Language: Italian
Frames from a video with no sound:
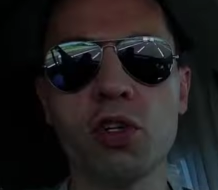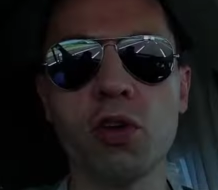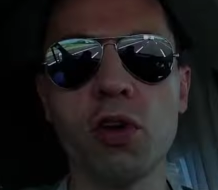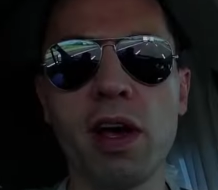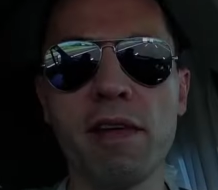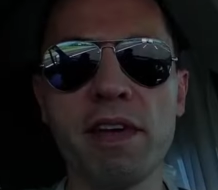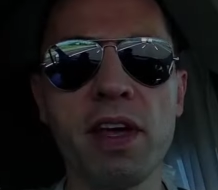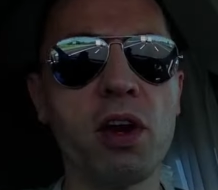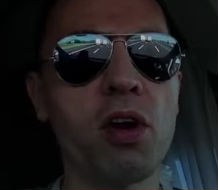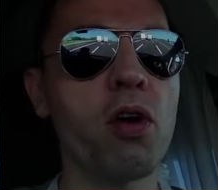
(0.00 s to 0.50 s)

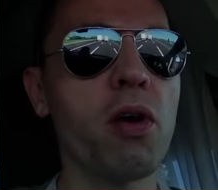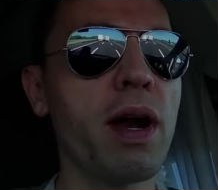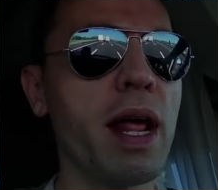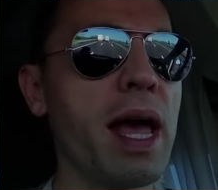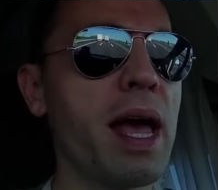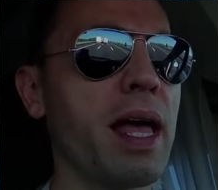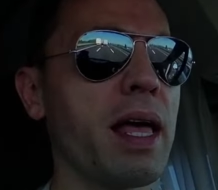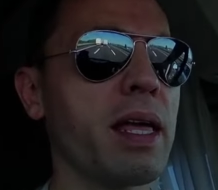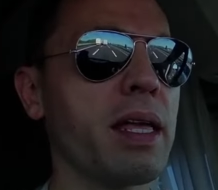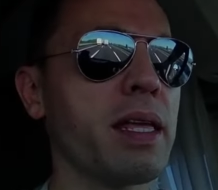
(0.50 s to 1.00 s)
Sono a
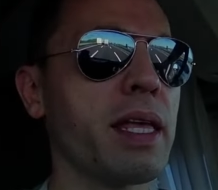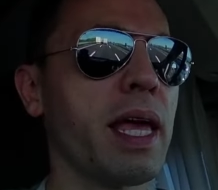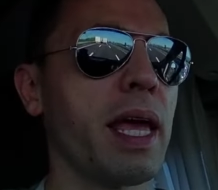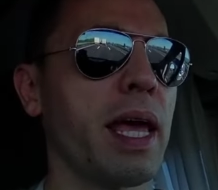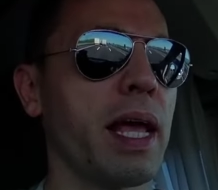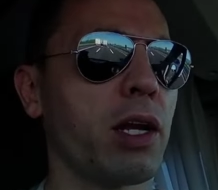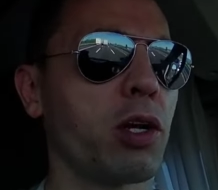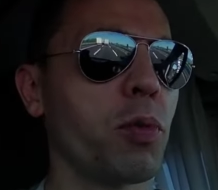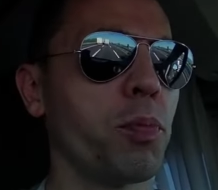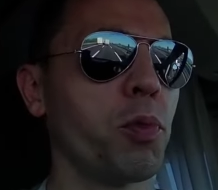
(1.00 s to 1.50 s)
Verona
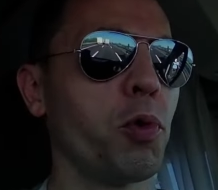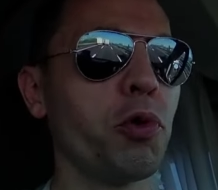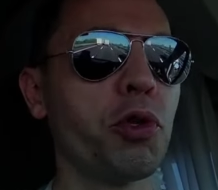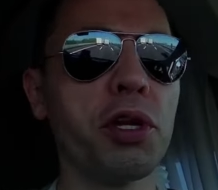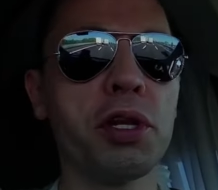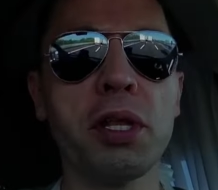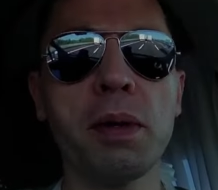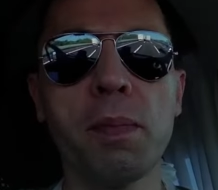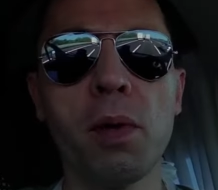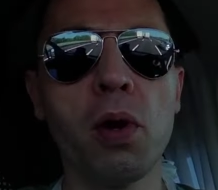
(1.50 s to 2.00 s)
e il
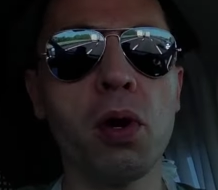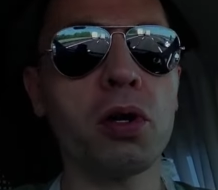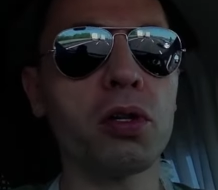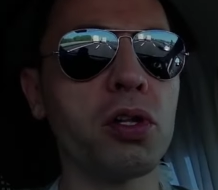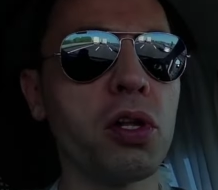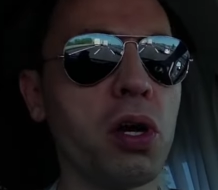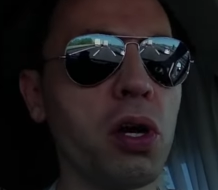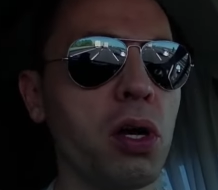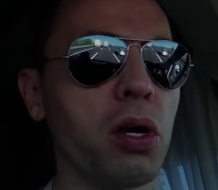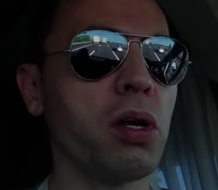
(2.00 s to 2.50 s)
computer di
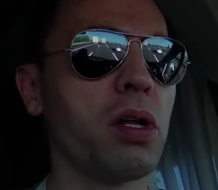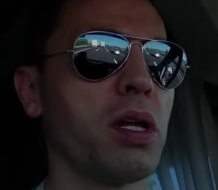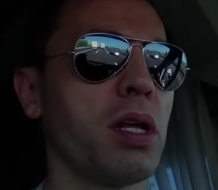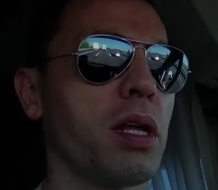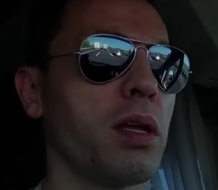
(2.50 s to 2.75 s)
bordo